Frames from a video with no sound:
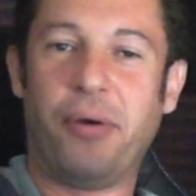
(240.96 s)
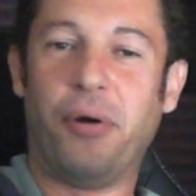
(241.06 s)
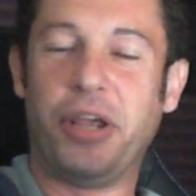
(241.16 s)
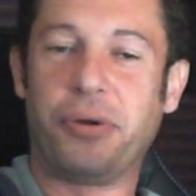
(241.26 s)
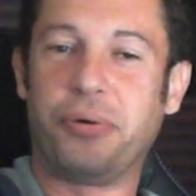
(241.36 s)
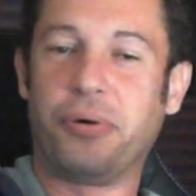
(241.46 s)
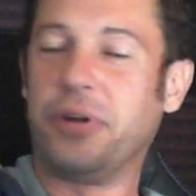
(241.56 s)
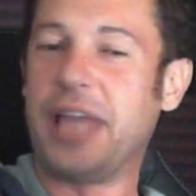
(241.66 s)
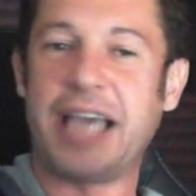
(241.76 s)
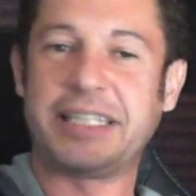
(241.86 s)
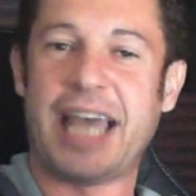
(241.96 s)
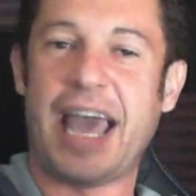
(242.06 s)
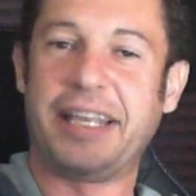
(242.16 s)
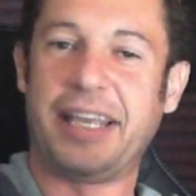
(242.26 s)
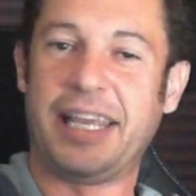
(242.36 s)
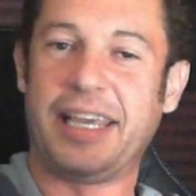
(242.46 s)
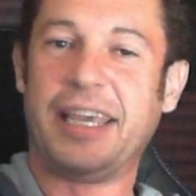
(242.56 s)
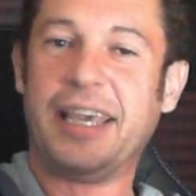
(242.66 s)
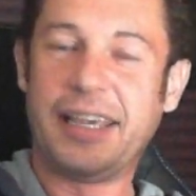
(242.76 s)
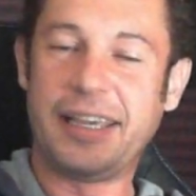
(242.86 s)
con le, con, con le castagne le,
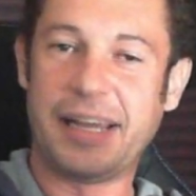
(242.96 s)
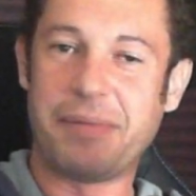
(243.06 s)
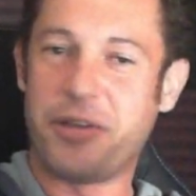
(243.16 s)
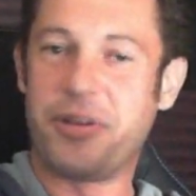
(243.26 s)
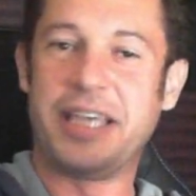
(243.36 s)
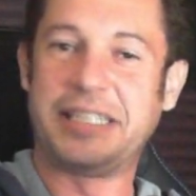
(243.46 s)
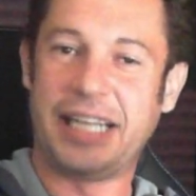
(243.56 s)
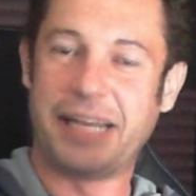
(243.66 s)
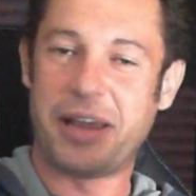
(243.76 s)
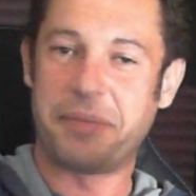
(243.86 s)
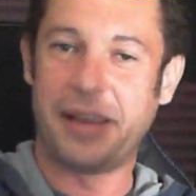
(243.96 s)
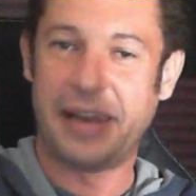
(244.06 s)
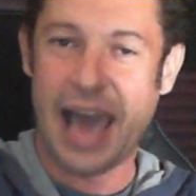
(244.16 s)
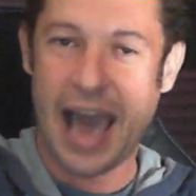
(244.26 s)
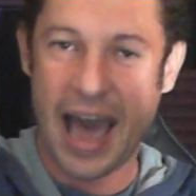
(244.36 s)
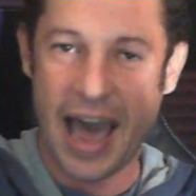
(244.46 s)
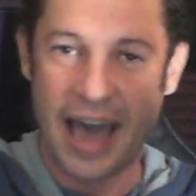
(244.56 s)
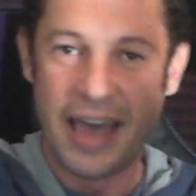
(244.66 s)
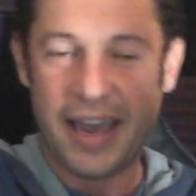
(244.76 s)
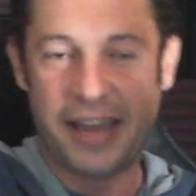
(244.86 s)
e, la maionese e la marmellata.
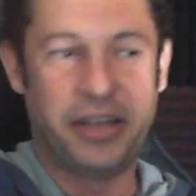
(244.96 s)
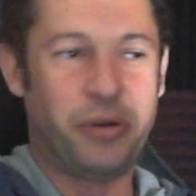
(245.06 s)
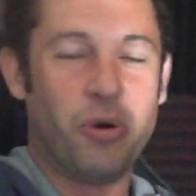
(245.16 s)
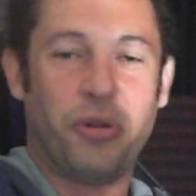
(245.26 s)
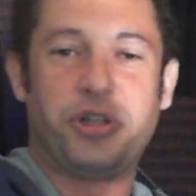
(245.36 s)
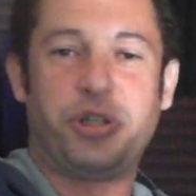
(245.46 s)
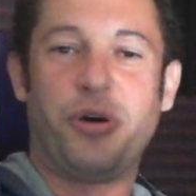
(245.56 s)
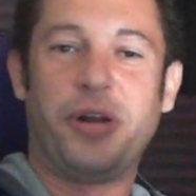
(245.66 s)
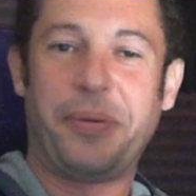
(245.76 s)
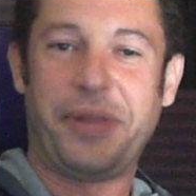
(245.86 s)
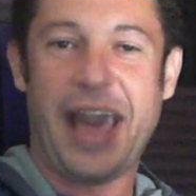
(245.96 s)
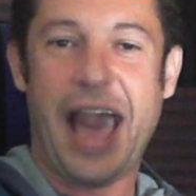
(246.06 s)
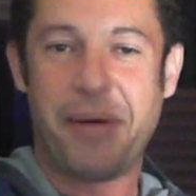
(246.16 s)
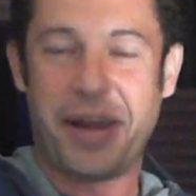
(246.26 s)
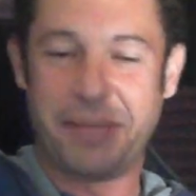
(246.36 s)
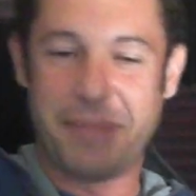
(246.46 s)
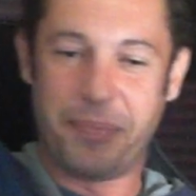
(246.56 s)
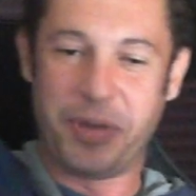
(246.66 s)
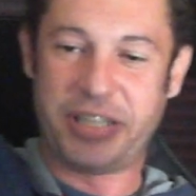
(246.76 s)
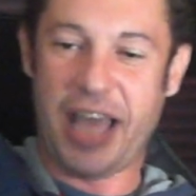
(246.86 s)
E nel culo ti ci do una pedata, Maremma, in
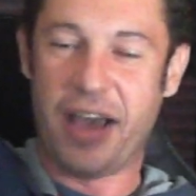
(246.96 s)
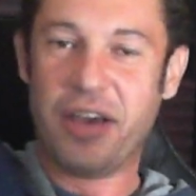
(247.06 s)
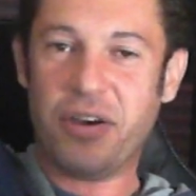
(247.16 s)
pesta.